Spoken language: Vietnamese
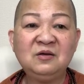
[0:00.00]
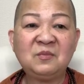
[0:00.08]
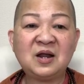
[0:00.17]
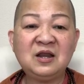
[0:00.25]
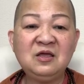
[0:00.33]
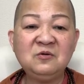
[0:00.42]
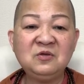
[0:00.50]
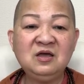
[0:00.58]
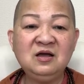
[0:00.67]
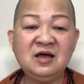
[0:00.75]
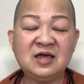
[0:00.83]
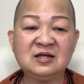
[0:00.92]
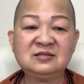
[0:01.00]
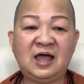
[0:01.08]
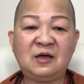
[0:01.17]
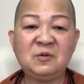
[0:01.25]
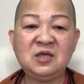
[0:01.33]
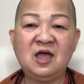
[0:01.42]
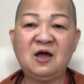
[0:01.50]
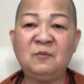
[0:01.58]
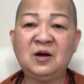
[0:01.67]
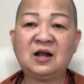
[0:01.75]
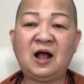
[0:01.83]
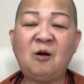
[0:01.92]
Mà nếu như hiện tại bây giờ
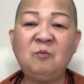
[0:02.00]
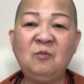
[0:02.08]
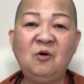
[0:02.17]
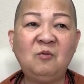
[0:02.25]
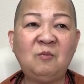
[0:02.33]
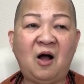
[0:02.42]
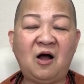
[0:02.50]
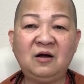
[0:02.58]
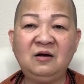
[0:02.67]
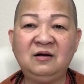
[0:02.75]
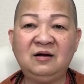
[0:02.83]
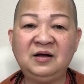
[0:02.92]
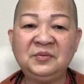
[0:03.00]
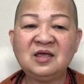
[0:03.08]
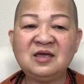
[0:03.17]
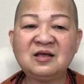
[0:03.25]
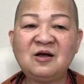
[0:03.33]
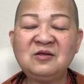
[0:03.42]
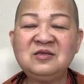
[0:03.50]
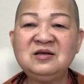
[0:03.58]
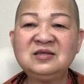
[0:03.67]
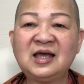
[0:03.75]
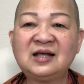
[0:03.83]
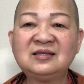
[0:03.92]
mình không buông bỏ nữa thì coi
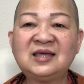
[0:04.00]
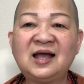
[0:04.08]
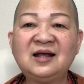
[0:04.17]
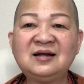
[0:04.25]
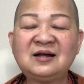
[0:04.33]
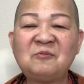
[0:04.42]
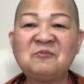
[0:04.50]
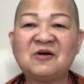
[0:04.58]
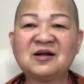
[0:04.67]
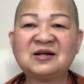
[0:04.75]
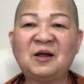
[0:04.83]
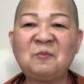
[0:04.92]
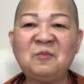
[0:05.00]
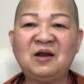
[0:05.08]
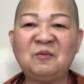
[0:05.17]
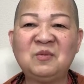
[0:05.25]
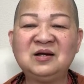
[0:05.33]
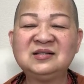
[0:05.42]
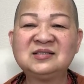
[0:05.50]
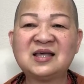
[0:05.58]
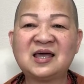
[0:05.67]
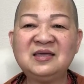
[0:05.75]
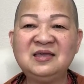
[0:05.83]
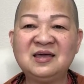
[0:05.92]
như chắc chắn một trăm phần trăm là mình
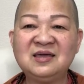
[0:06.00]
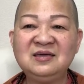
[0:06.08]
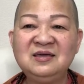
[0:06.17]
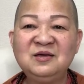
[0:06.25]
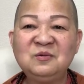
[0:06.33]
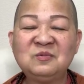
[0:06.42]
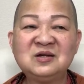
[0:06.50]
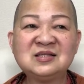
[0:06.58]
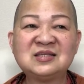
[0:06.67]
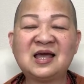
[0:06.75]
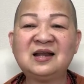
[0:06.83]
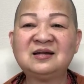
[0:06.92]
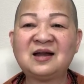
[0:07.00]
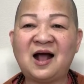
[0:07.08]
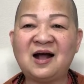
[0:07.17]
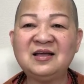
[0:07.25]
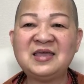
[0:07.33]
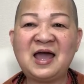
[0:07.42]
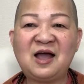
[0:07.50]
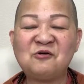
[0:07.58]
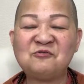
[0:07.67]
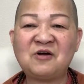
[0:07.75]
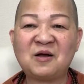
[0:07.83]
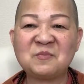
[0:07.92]
sẽ gì? Mình sẽ trở
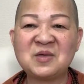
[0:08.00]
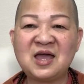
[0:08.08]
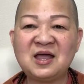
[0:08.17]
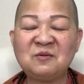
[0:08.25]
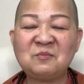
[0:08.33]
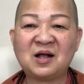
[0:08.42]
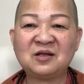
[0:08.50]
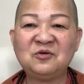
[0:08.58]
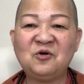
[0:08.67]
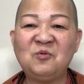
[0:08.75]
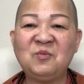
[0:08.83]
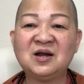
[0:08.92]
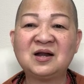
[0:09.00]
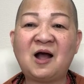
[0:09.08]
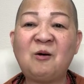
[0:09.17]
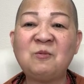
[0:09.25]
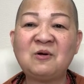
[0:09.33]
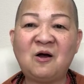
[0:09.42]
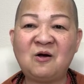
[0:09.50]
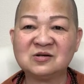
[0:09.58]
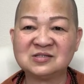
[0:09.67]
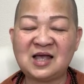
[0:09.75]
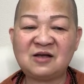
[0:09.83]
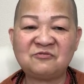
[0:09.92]
vào phàm gian, mặc dù mình không
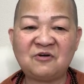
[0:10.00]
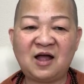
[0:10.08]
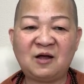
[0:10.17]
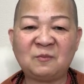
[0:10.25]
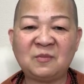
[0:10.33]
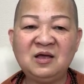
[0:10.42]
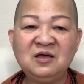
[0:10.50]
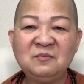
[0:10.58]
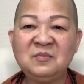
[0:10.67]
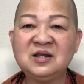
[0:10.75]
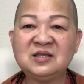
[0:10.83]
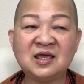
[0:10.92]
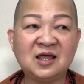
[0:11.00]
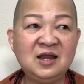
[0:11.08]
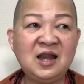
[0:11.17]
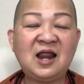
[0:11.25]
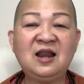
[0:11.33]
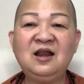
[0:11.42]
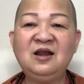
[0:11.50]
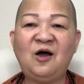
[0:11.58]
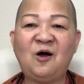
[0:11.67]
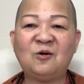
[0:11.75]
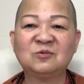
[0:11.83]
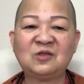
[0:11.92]
còn xác phàm, mình chỉ là linh
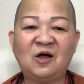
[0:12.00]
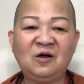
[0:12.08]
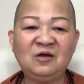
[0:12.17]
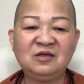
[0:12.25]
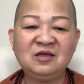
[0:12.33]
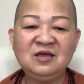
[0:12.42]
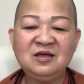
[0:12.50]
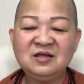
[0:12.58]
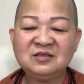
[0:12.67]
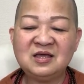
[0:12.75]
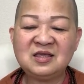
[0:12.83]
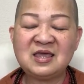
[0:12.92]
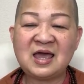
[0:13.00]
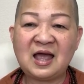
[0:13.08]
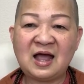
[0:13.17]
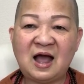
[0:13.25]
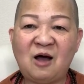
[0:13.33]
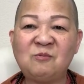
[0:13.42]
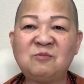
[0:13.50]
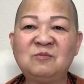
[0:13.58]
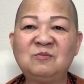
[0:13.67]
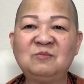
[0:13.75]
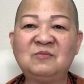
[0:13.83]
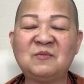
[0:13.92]
hồn thôi. Tuyết Già
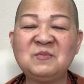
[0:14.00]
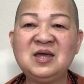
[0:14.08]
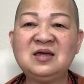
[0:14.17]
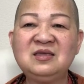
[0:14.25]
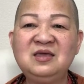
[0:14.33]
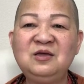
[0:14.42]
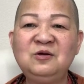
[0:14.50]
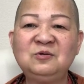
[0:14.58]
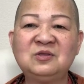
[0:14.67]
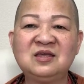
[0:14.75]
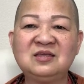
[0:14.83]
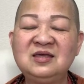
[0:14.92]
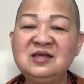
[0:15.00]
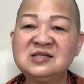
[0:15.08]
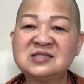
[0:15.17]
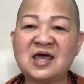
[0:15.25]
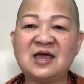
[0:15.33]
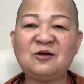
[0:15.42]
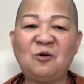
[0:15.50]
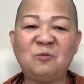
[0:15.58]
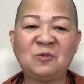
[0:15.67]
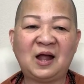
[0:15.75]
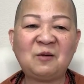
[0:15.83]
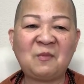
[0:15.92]
học và biết nhiêu thì chia sẻ
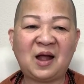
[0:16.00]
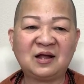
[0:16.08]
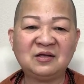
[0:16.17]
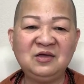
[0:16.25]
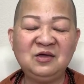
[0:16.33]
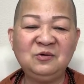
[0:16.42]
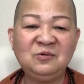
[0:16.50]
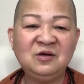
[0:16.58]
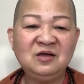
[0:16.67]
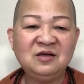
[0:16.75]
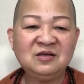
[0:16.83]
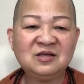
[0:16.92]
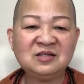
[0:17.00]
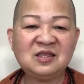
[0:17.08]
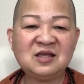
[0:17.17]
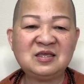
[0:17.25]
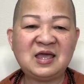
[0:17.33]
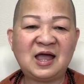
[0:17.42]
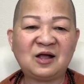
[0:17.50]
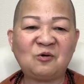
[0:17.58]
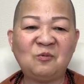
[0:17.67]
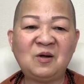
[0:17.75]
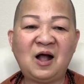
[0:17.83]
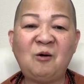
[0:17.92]
cùng các bạn nhiêu, chứ Tuyết Già
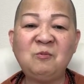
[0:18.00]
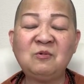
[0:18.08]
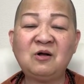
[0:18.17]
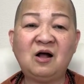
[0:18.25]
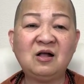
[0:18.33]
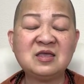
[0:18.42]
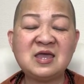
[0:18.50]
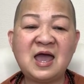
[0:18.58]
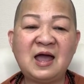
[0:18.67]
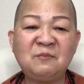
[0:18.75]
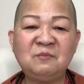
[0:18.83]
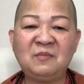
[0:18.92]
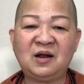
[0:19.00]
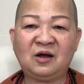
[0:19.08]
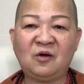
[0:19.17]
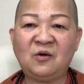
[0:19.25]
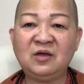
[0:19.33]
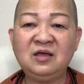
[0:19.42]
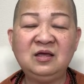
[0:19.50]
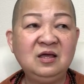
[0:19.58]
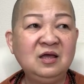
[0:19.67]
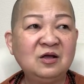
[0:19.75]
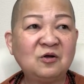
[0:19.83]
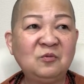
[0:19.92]
cũng không có dám mà nói
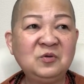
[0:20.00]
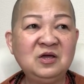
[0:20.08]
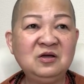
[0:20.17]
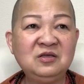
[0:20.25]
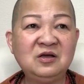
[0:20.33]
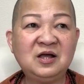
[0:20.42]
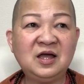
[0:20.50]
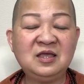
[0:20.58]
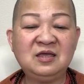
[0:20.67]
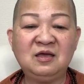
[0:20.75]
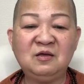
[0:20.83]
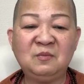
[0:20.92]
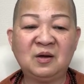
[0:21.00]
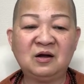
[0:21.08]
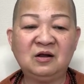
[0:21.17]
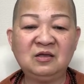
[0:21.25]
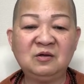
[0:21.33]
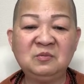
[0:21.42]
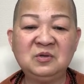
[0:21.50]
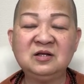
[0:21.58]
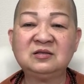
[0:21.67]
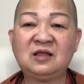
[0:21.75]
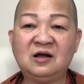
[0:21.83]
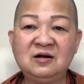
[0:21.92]
cũng như những cái gì mà nó giống
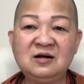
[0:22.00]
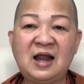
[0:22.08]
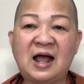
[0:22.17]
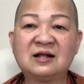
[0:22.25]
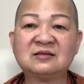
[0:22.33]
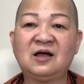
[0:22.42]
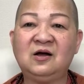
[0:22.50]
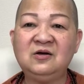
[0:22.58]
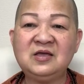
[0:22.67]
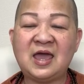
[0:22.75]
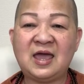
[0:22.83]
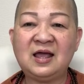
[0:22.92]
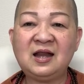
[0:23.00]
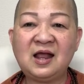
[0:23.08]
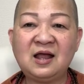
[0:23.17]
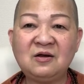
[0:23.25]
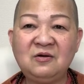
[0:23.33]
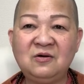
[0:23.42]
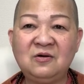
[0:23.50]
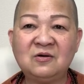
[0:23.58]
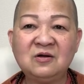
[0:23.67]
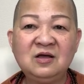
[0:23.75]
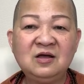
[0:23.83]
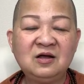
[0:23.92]
như tự đặt tự vẽ ra
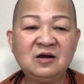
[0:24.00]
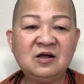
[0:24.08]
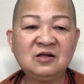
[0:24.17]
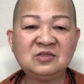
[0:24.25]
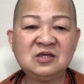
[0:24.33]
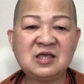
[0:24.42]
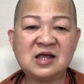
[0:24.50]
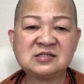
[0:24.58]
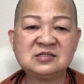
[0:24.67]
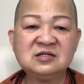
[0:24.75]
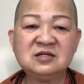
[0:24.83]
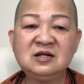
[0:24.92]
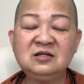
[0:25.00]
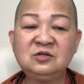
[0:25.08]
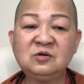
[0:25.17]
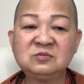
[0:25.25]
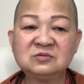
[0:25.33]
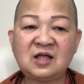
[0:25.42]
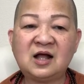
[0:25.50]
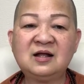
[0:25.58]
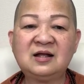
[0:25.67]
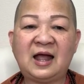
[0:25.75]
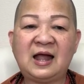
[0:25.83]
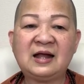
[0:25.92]
được. Đó, Tuyết Già xin kính chúc
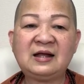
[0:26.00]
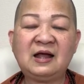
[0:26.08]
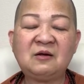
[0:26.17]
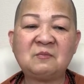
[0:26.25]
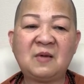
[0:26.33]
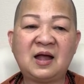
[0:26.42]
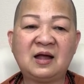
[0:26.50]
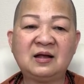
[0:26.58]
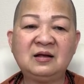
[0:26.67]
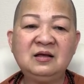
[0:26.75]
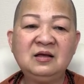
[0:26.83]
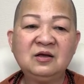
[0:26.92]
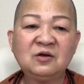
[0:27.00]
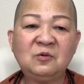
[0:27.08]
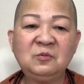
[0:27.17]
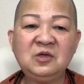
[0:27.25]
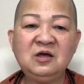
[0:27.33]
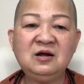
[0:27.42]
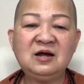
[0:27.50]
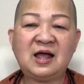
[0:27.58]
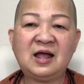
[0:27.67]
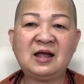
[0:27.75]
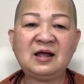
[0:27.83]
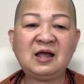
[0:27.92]
tất cả các bạn cũng như
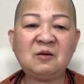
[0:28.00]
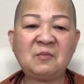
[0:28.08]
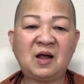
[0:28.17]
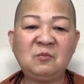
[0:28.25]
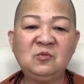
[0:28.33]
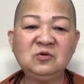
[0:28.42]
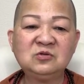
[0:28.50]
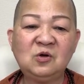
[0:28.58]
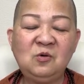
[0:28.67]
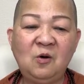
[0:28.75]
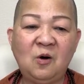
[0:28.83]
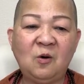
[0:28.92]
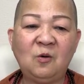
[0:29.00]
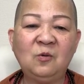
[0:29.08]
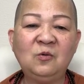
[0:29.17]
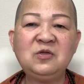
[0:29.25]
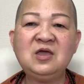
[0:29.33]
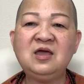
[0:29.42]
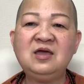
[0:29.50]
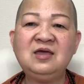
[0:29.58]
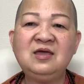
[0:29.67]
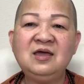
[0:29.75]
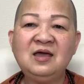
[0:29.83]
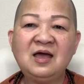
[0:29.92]
là hả các bạn muốn tu hữu
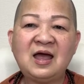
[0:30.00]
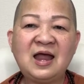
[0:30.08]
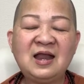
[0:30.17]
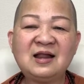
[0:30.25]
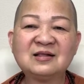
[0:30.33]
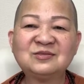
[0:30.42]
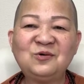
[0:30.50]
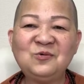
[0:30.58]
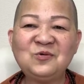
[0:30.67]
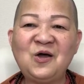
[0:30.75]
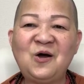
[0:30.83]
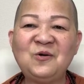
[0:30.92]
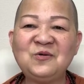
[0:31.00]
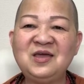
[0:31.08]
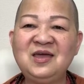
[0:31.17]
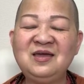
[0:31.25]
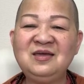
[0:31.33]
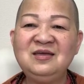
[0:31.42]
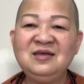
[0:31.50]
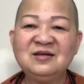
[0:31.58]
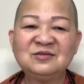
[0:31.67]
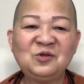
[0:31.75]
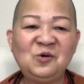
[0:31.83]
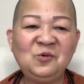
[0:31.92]
vi hay là tu vô vi,
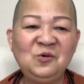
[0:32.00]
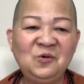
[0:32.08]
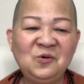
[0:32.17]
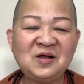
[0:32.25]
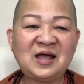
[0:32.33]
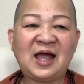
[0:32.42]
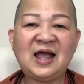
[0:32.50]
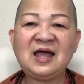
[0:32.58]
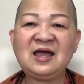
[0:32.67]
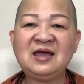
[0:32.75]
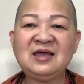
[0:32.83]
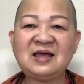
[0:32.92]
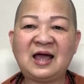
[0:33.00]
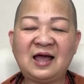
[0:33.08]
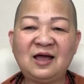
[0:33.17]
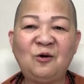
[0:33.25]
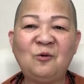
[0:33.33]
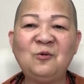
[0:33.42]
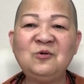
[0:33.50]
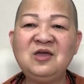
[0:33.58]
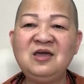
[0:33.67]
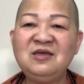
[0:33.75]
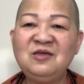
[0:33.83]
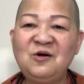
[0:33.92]
tu luôn cả hai, cả hữu
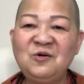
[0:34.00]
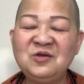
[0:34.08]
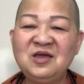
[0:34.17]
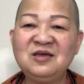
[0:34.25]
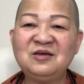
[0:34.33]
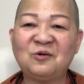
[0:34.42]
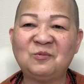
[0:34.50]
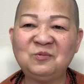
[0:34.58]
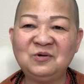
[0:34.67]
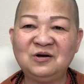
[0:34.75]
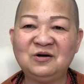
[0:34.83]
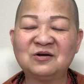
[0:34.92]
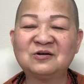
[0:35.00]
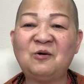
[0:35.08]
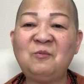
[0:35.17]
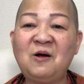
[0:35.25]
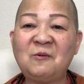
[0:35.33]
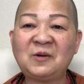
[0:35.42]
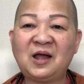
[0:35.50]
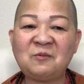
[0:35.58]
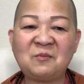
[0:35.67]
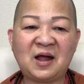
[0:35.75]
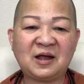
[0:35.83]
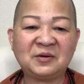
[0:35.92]
vi vô vi cũng được, đúng không
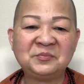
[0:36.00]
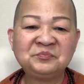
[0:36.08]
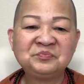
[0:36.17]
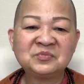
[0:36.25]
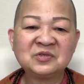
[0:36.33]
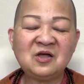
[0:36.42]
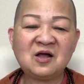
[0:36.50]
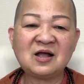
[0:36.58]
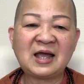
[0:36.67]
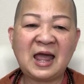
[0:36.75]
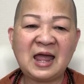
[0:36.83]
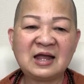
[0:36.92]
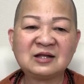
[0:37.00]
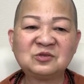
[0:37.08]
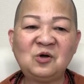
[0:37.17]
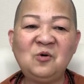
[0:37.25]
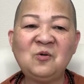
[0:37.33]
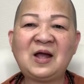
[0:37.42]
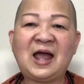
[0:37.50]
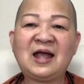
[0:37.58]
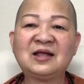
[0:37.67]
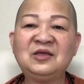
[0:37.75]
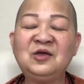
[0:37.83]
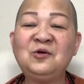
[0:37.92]
các bạn? Nó càng tu
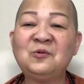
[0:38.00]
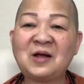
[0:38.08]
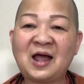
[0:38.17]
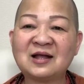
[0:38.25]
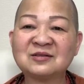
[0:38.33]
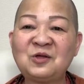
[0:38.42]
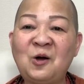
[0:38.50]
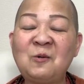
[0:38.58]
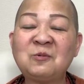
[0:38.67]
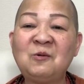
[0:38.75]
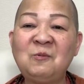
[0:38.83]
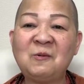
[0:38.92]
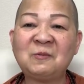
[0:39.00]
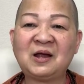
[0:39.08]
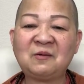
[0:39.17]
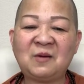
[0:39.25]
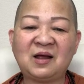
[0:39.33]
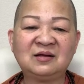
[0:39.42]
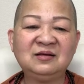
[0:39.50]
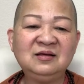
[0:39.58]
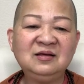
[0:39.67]
càng nhiều càng tốt, đúng không các bạn?